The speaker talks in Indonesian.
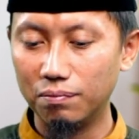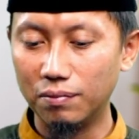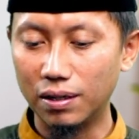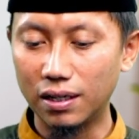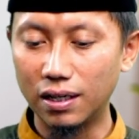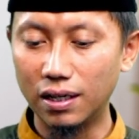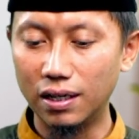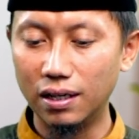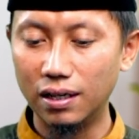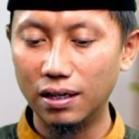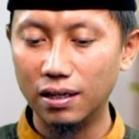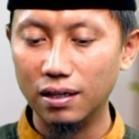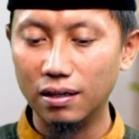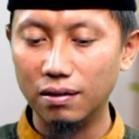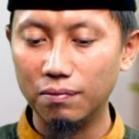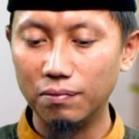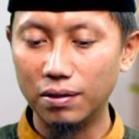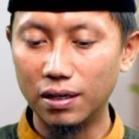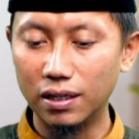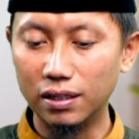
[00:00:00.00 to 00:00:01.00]
Maka
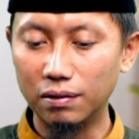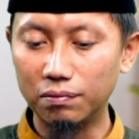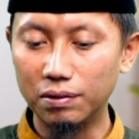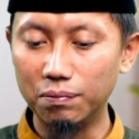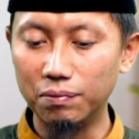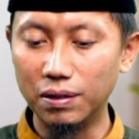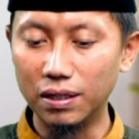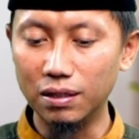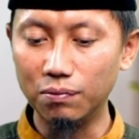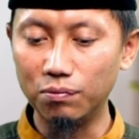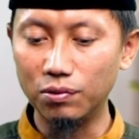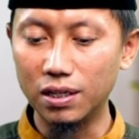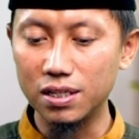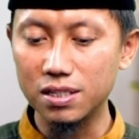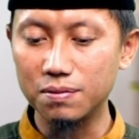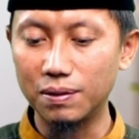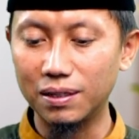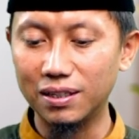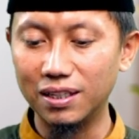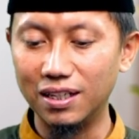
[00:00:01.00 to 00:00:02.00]
menghadap kiblatnya
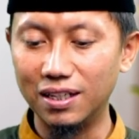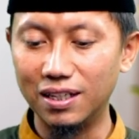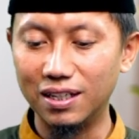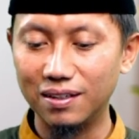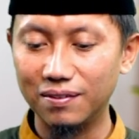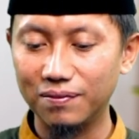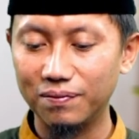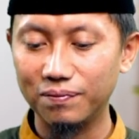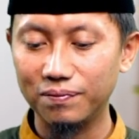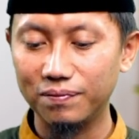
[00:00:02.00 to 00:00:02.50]
bukan seperti ini.